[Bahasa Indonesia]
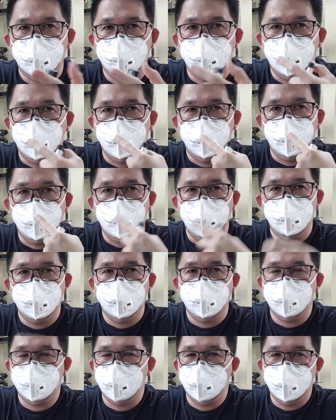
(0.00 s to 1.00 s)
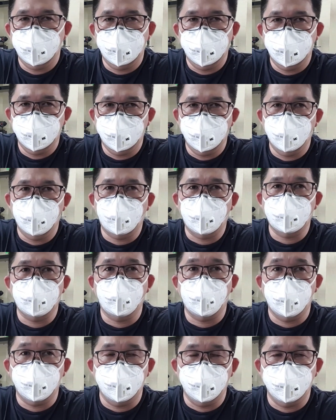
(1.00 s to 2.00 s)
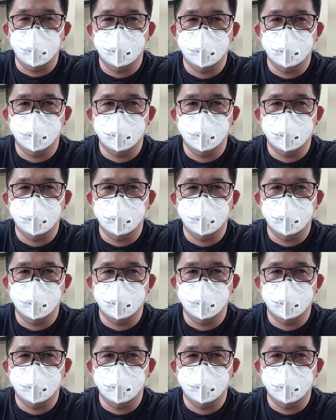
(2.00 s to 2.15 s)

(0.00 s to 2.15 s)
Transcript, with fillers: Jadi ini uh, one way.